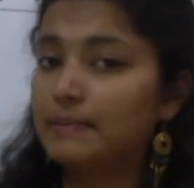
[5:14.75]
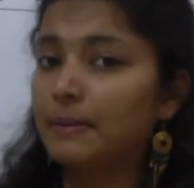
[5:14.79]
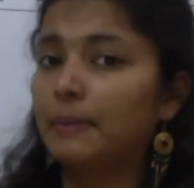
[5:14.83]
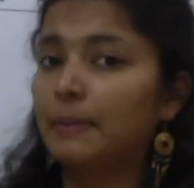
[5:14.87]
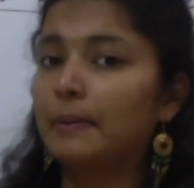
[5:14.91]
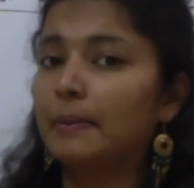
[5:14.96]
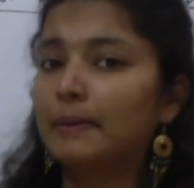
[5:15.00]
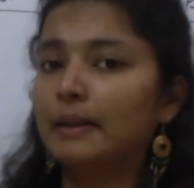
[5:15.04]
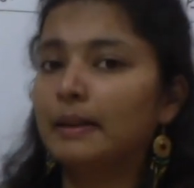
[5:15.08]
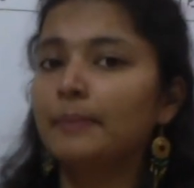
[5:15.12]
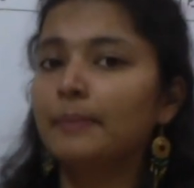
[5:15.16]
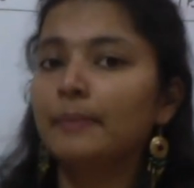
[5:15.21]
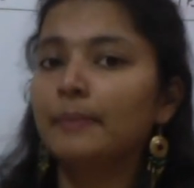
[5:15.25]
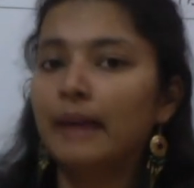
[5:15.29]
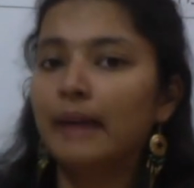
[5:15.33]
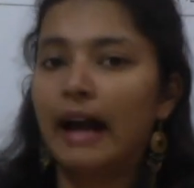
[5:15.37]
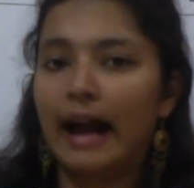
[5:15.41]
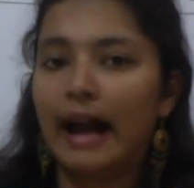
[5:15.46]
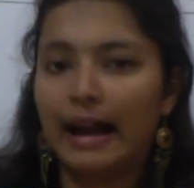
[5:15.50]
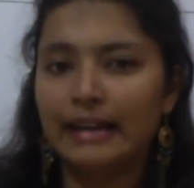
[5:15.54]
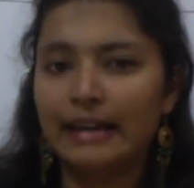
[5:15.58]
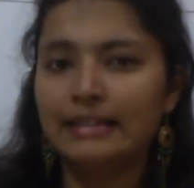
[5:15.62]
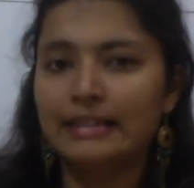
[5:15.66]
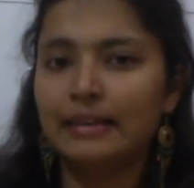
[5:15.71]
में मतलब
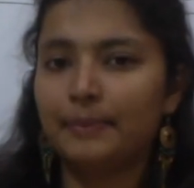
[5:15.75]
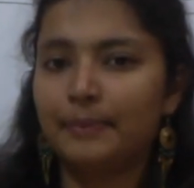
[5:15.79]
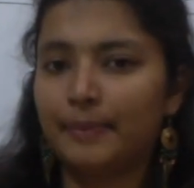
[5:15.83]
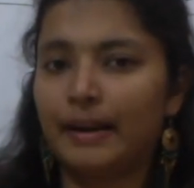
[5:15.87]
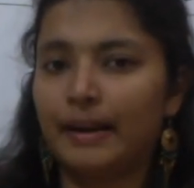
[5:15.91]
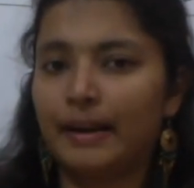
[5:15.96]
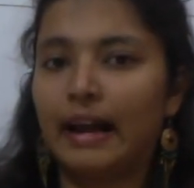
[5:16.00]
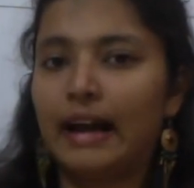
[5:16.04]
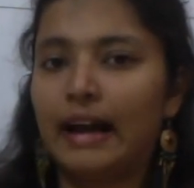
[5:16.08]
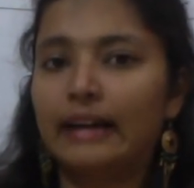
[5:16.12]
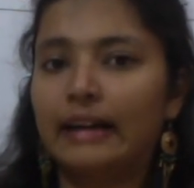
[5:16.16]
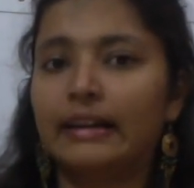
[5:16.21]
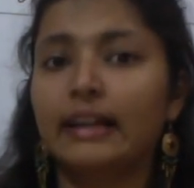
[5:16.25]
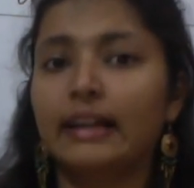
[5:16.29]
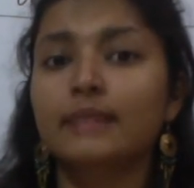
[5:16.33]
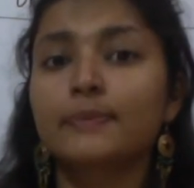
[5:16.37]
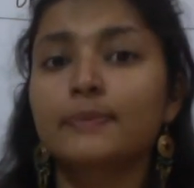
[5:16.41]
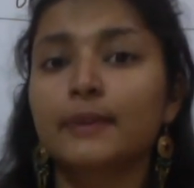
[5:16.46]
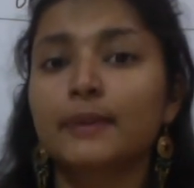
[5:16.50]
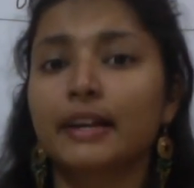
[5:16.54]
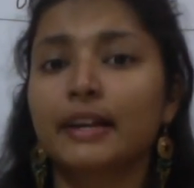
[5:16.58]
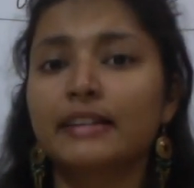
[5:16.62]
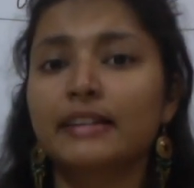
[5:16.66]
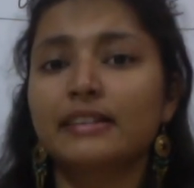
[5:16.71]
ऐड सब्ट्रैक्ट
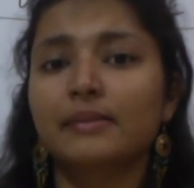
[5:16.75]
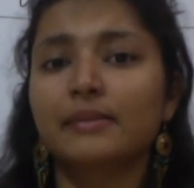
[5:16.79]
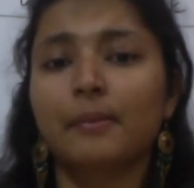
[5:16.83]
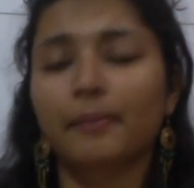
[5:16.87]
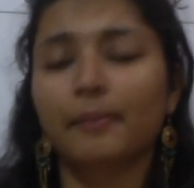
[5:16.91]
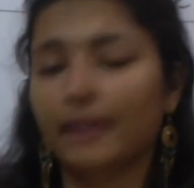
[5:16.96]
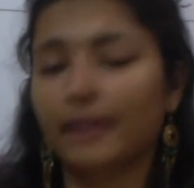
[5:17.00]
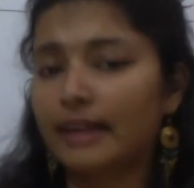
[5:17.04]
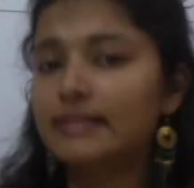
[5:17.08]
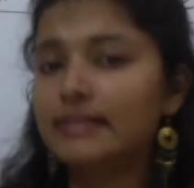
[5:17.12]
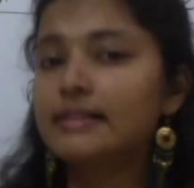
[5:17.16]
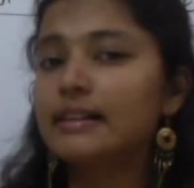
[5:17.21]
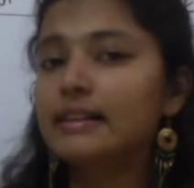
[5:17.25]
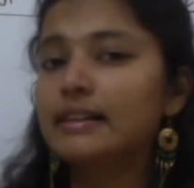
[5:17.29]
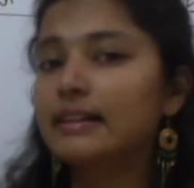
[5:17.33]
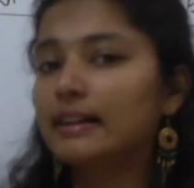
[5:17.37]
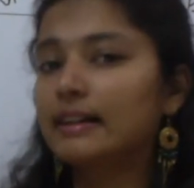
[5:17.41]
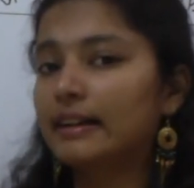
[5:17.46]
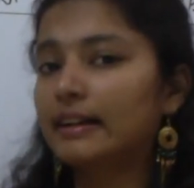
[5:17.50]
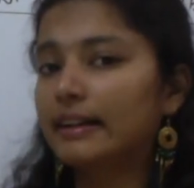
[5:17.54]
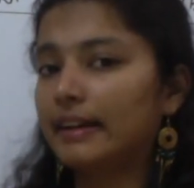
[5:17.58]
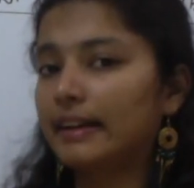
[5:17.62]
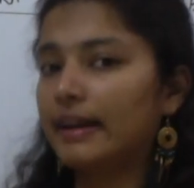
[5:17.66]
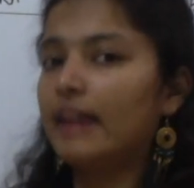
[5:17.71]
एक्सपोनेंशियल में कैसे डील
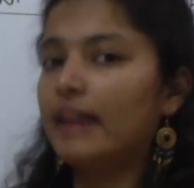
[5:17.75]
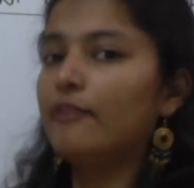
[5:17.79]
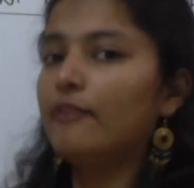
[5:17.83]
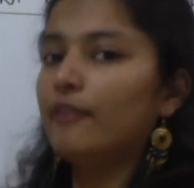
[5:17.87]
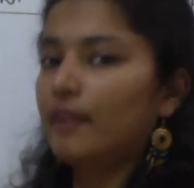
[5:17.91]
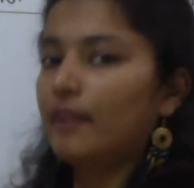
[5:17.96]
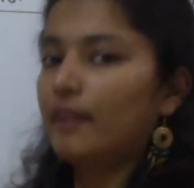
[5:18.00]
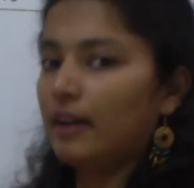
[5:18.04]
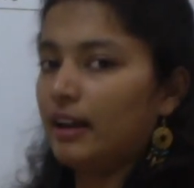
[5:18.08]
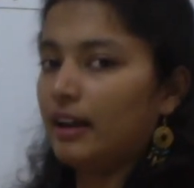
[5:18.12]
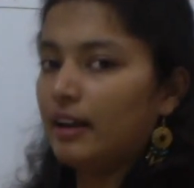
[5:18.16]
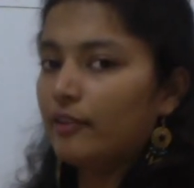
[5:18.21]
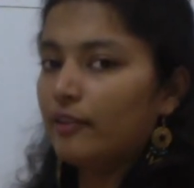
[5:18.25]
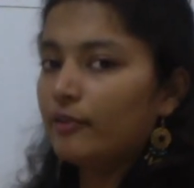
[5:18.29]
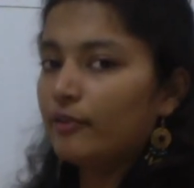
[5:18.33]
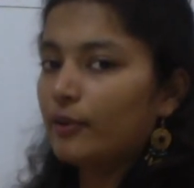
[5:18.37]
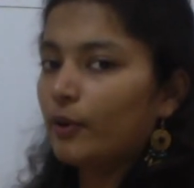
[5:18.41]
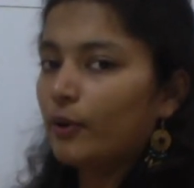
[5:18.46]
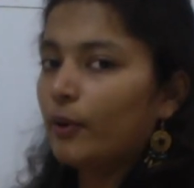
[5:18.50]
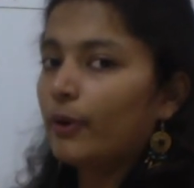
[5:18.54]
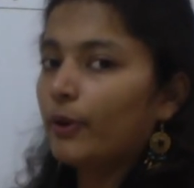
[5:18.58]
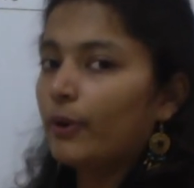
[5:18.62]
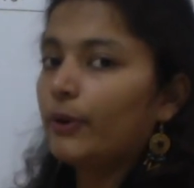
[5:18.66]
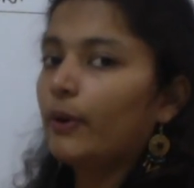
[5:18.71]
करेंगे एल एफ
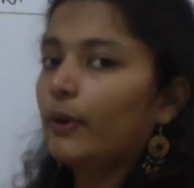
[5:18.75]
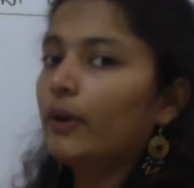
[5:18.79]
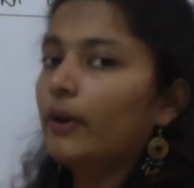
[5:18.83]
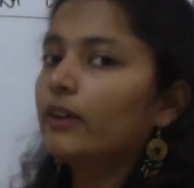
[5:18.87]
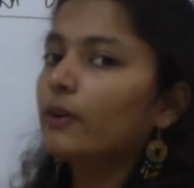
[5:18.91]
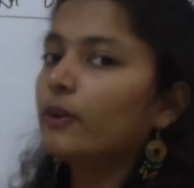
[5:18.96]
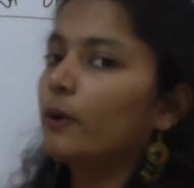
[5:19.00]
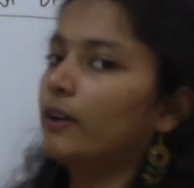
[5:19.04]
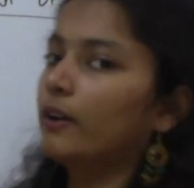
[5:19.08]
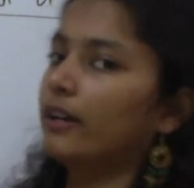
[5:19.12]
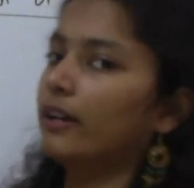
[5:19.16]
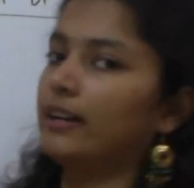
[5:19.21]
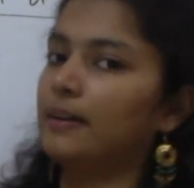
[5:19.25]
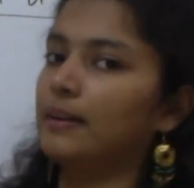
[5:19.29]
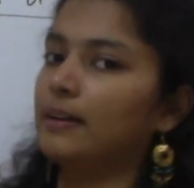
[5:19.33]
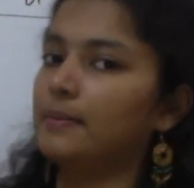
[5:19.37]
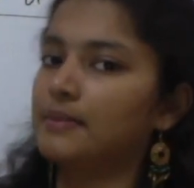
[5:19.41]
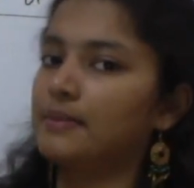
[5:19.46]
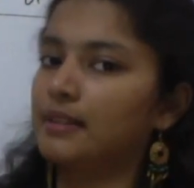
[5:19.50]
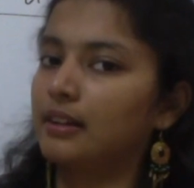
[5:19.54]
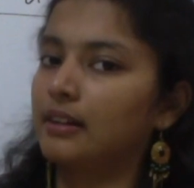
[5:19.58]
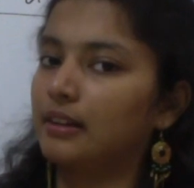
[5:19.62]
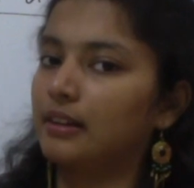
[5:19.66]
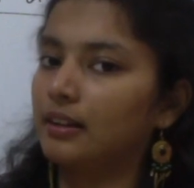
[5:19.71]
नॉट और क्वांटिनम
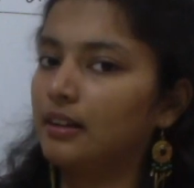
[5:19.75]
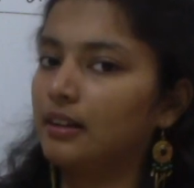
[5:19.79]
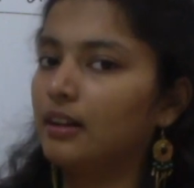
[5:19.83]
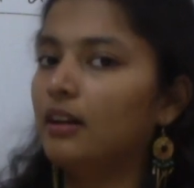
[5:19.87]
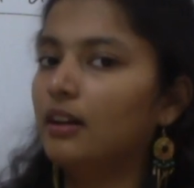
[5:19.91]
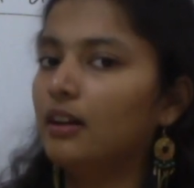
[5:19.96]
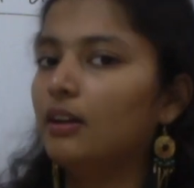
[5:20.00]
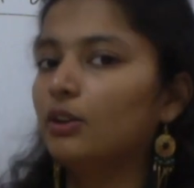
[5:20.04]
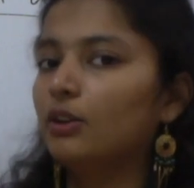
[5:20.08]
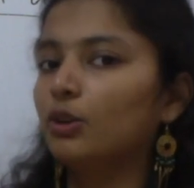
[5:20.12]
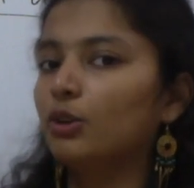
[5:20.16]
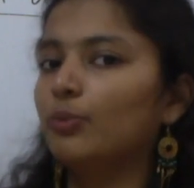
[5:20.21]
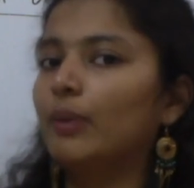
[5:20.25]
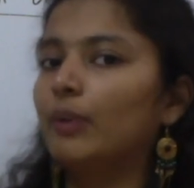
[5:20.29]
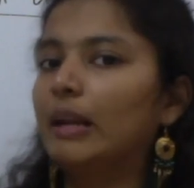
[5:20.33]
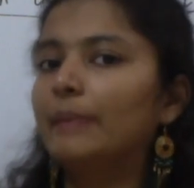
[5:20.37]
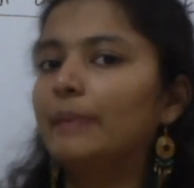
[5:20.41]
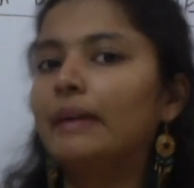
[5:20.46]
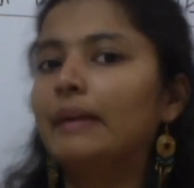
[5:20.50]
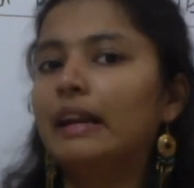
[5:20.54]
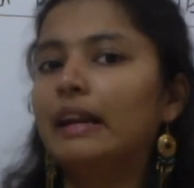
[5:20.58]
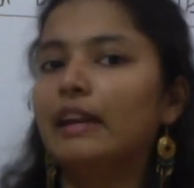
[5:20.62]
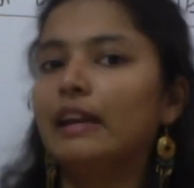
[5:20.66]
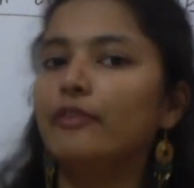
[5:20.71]
से तो पहले हम
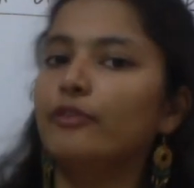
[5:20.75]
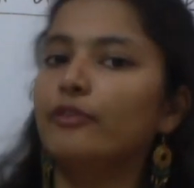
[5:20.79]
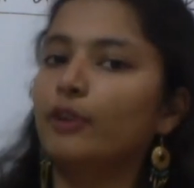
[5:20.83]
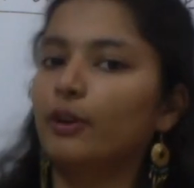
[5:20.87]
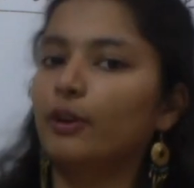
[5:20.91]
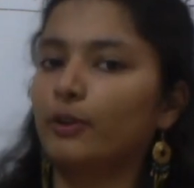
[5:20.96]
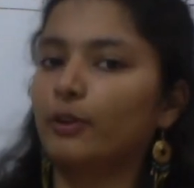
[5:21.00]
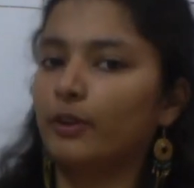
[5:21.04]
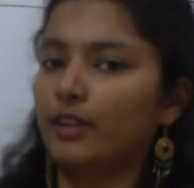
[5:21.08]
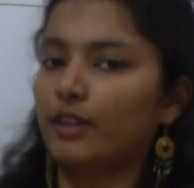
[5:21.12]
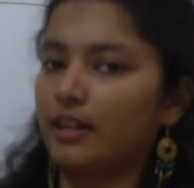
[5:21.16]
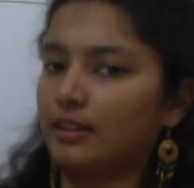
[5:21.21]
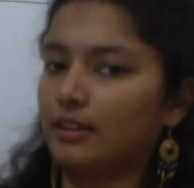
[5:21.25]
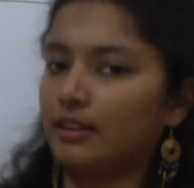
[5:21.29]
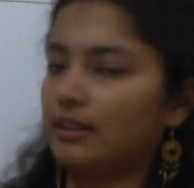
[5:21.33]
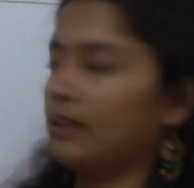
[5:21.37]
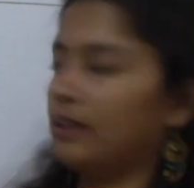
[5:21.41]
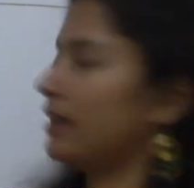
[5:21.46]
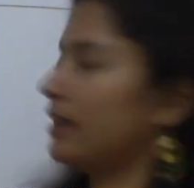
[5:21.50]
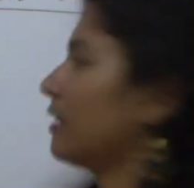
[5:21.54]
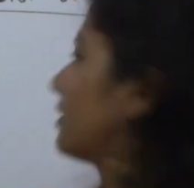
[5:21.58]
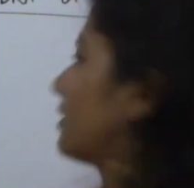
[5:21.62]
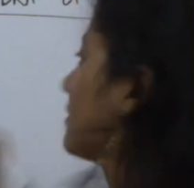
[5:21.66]
एल एफ नॉट को देखते हैं